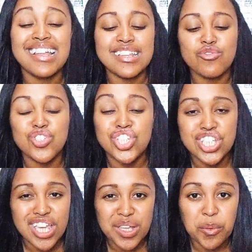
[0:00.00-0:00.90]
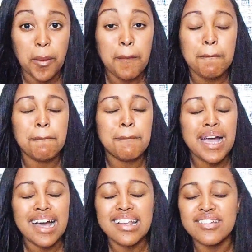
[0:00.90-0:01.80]
ela tem um cheiro
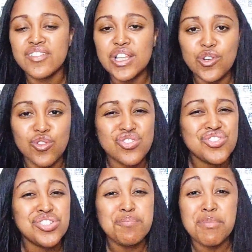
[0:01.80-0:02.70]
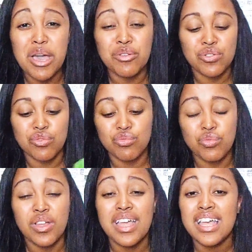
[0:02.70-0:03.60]
maravilhoso de mel e
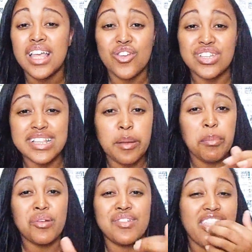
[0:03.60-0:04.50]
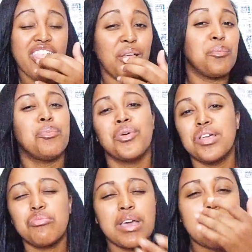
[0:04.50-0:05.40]
tudo. Eu já até provei, assim, um
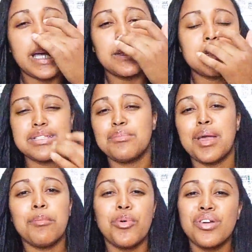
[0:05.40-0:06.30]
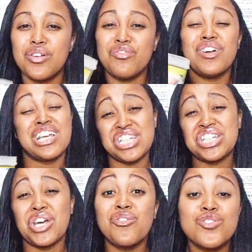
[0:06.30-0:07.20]
pouquinho, porque caiu assim na minha boca. Eu
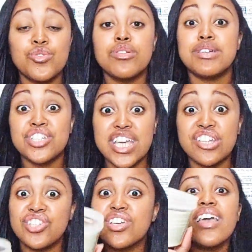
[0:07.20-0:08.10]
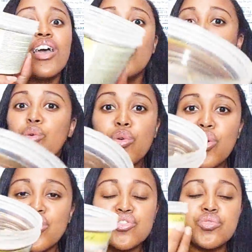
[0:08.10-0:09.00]
achei que tinha um gosto ruim, mas, gente, o
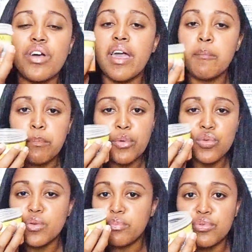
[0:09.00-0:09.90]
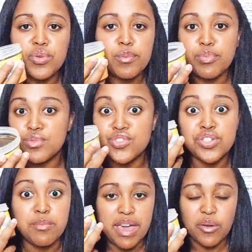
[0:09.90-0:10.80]
gosto é puro, puro, puro
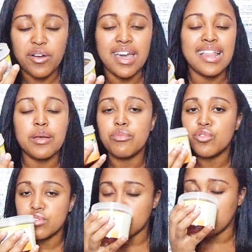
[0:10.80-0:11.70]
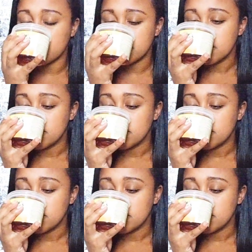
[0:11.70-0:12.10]
de mel. Ela é muito, ó,